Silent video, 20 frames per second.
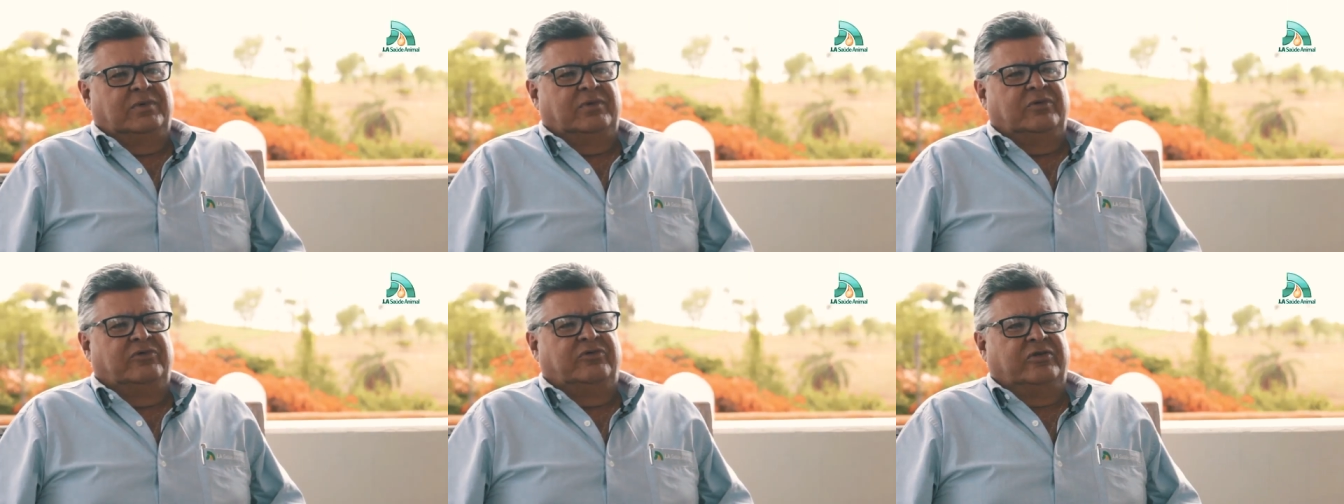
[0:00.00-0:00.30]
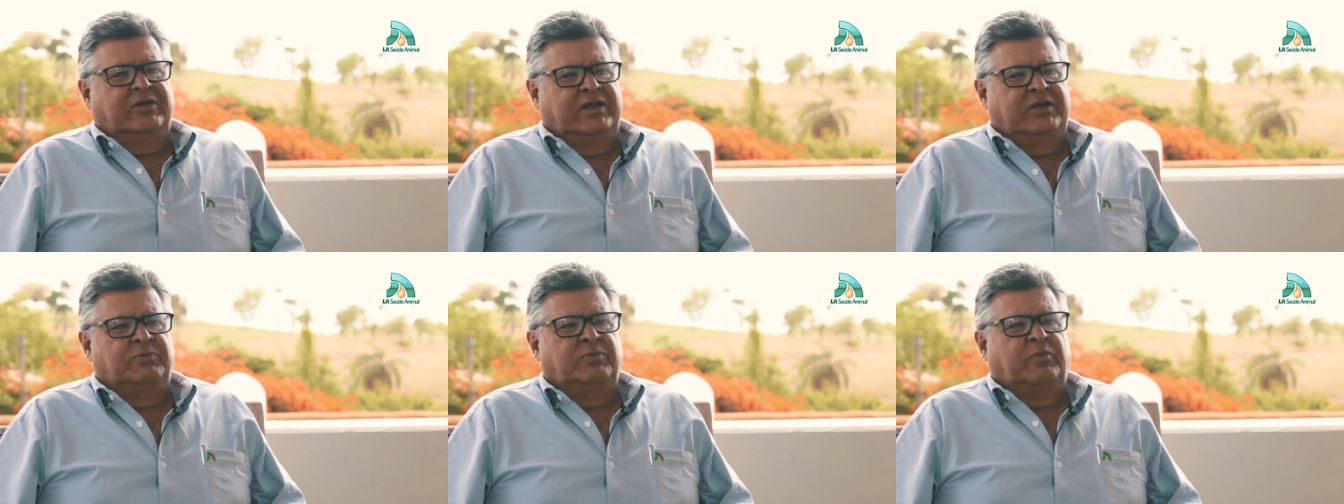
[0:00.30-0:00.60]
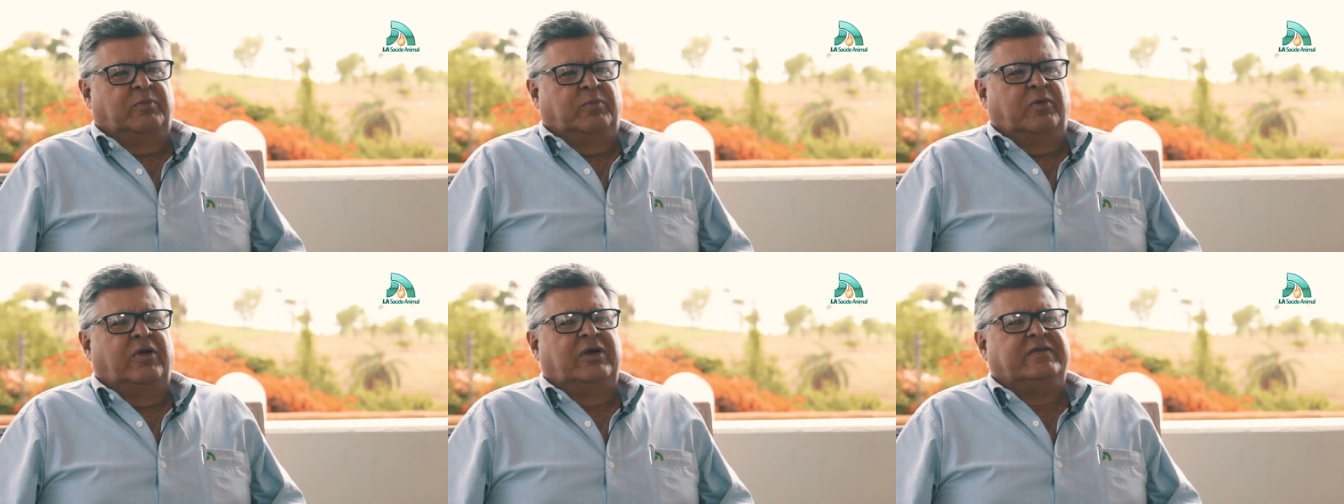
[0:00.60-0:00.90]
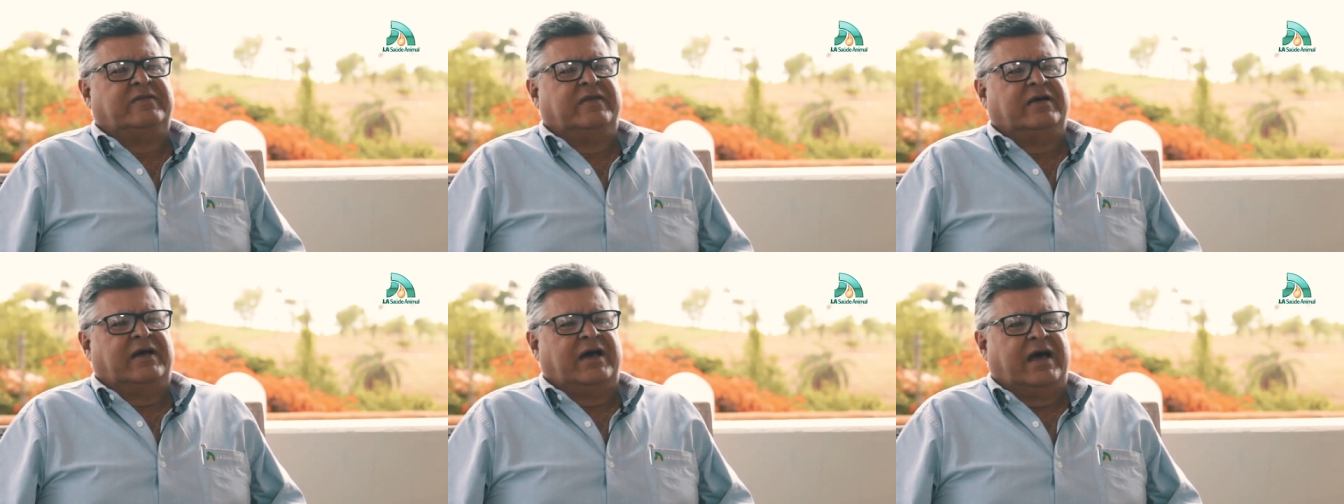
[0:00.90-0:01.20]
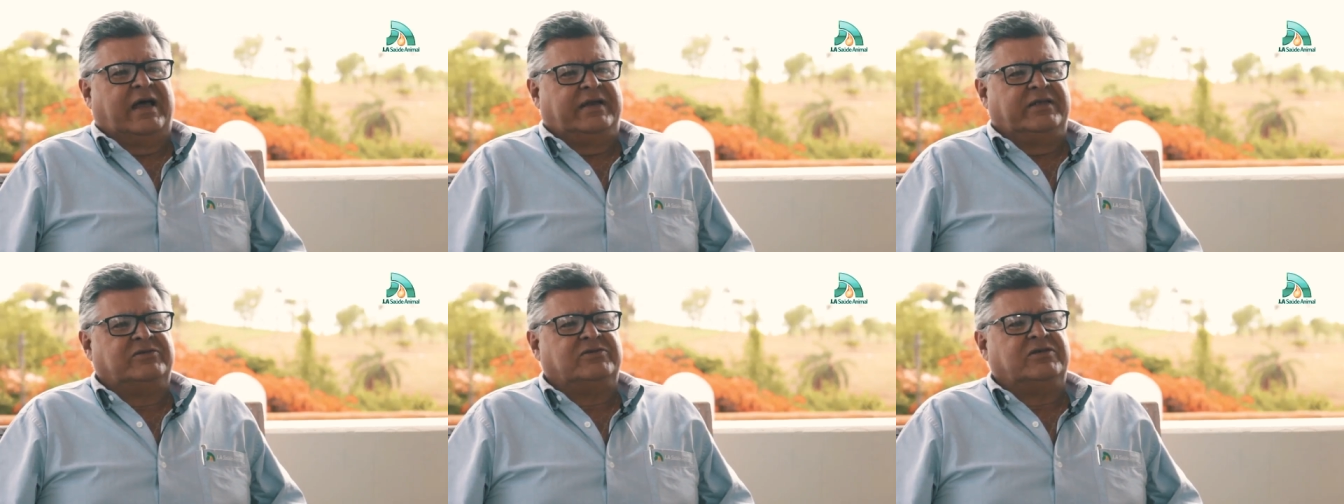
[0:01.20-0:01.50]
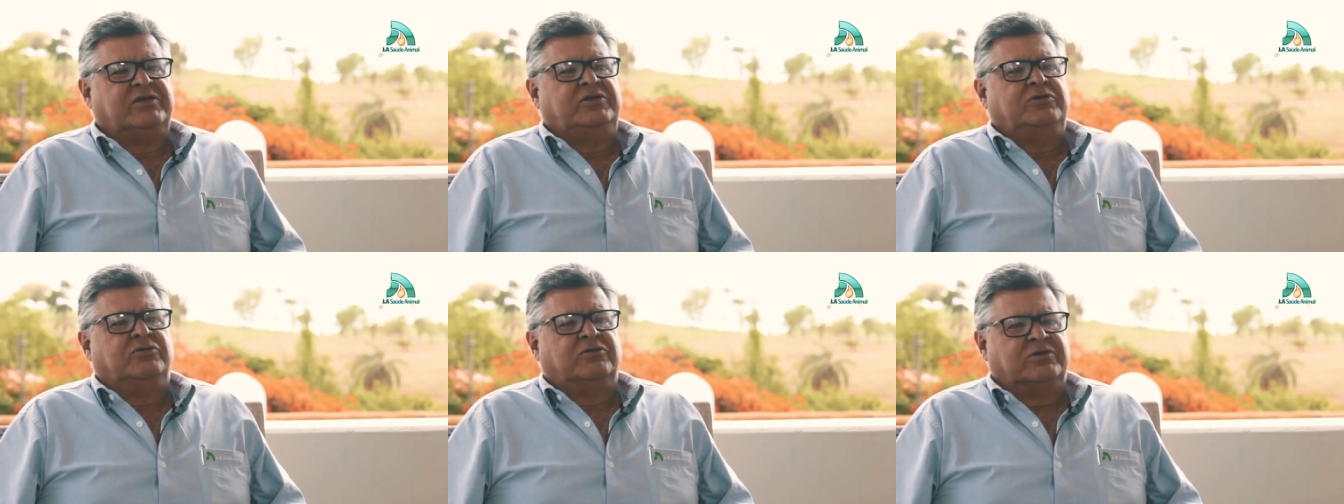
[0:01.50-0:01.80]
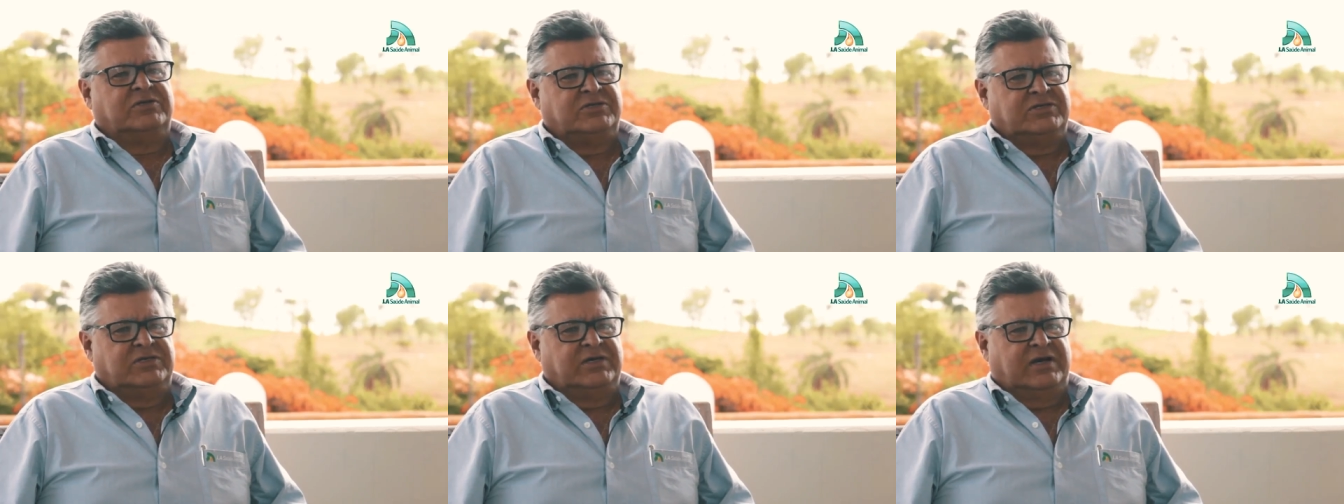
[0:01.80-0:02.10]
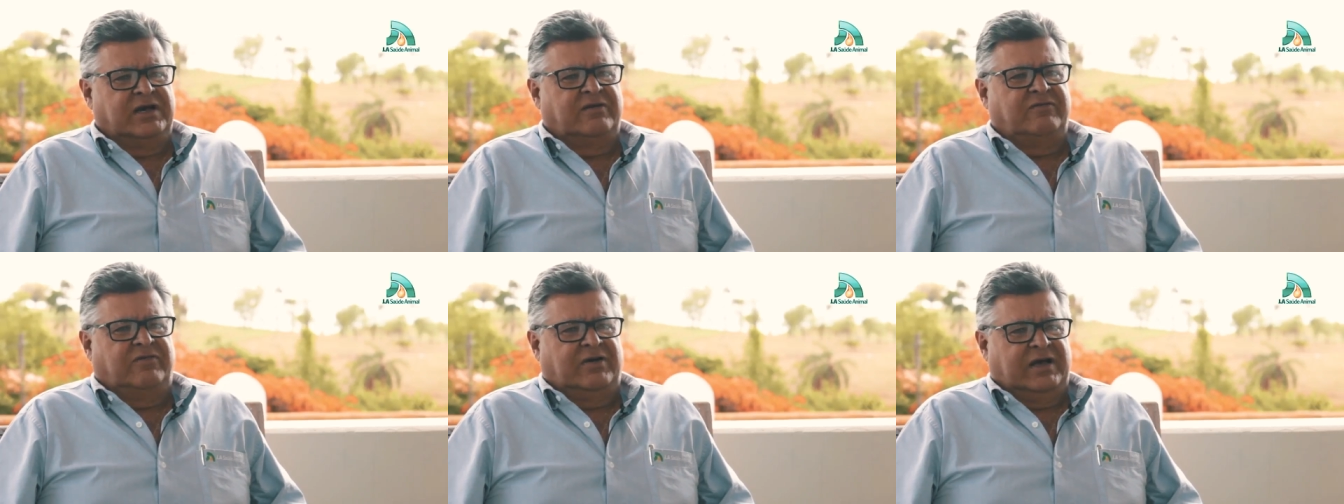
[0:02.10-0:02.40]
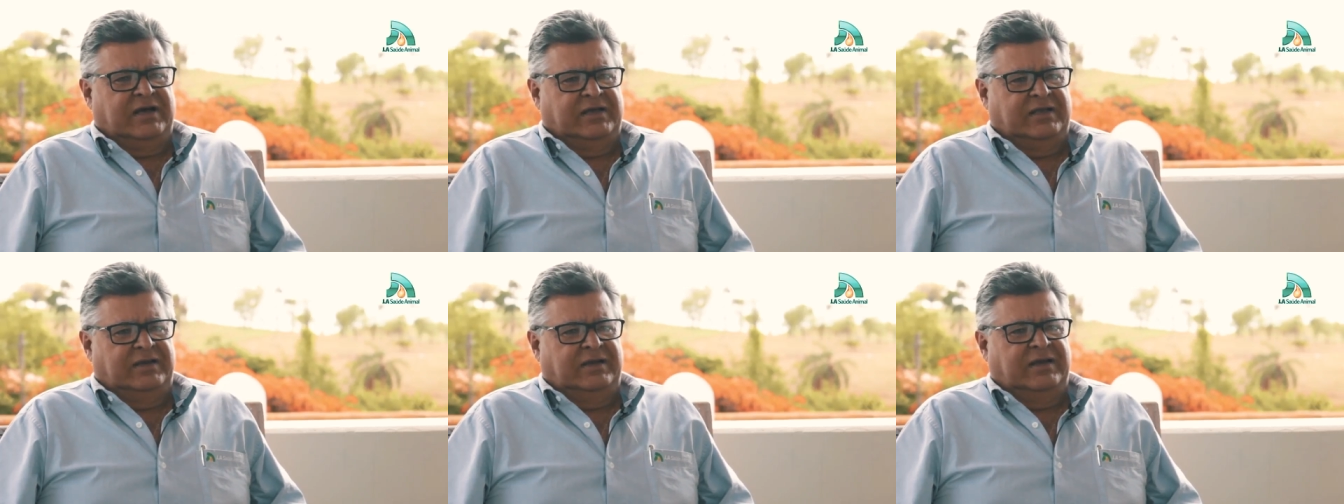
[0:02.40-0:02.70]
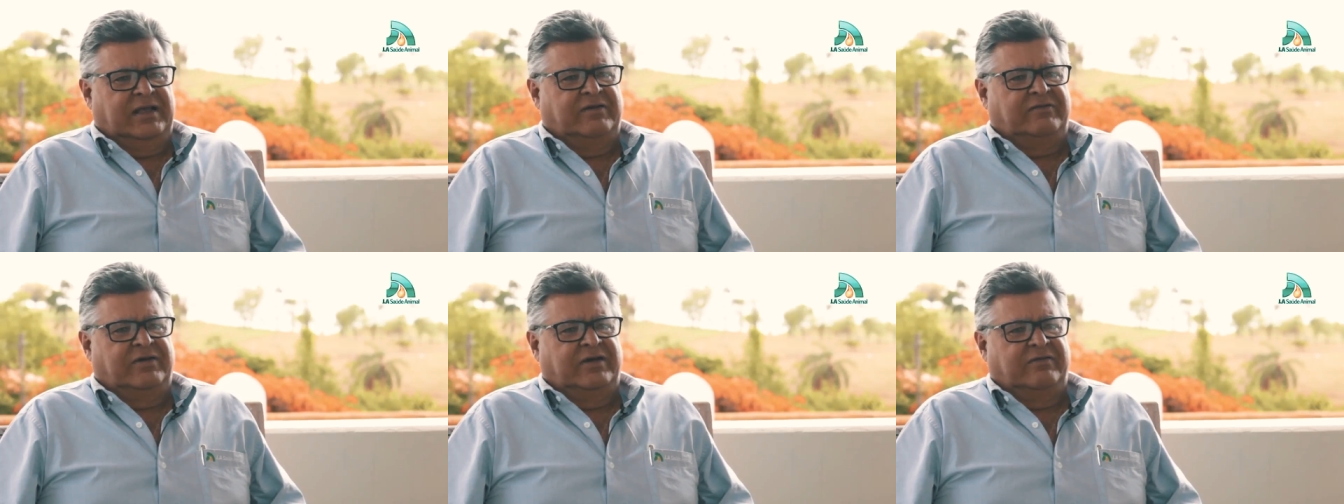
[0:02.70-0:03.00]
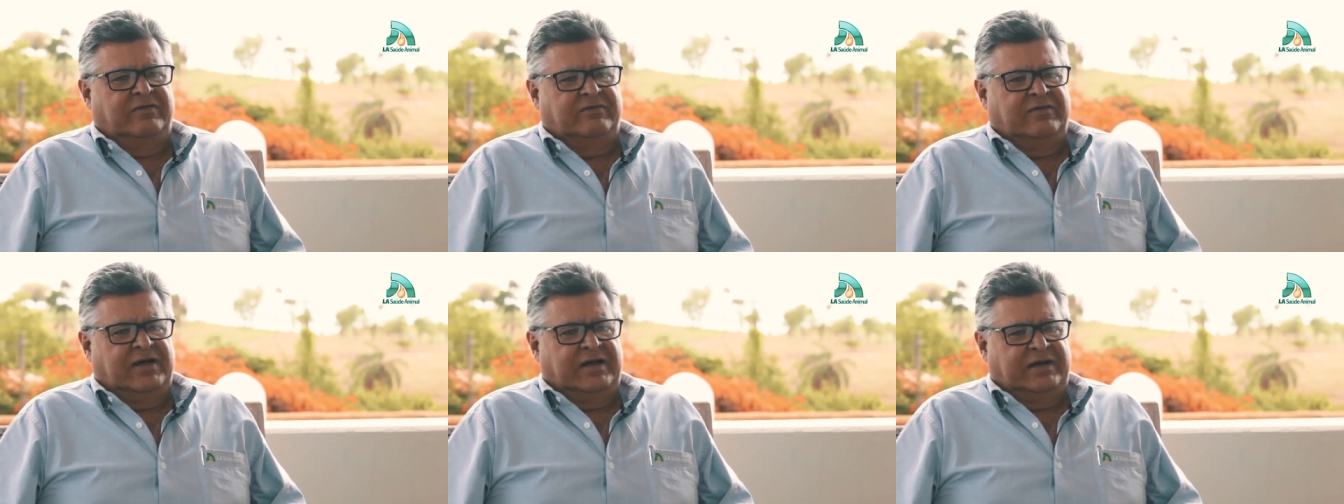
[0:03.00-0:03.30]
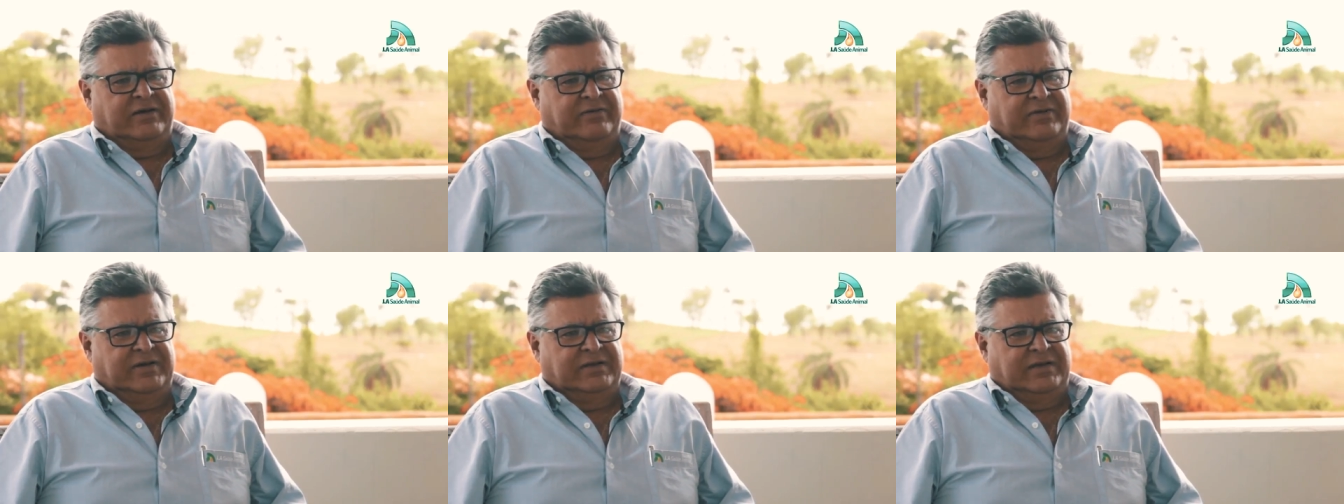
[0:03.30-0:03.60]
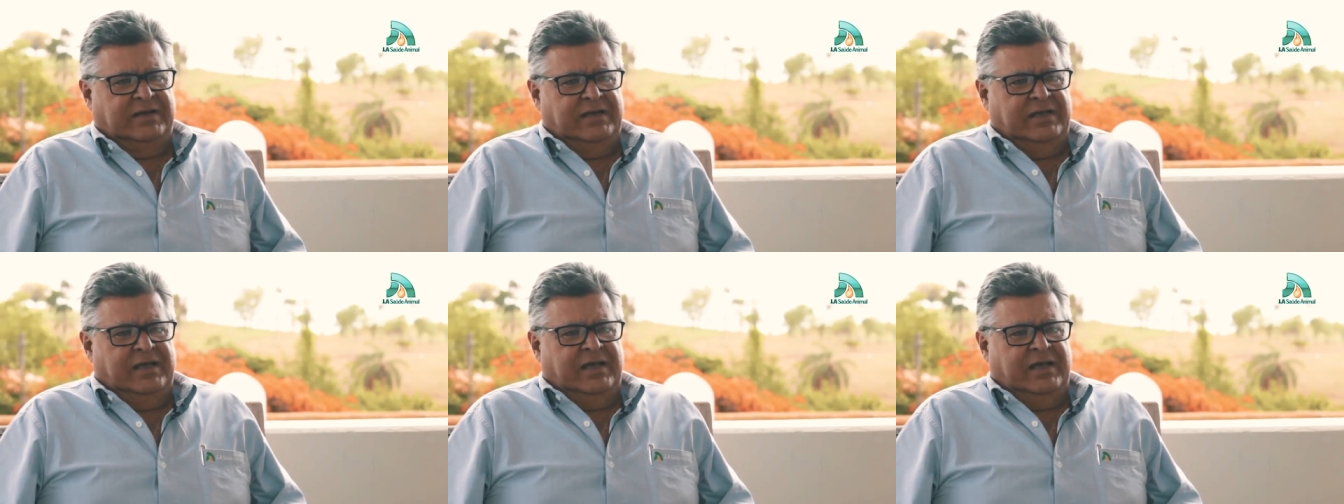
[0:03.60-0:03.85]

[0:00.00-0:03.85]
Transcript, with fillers: os lipopolissacarídeos que intoxicam a vaca e leva a vaca a uma,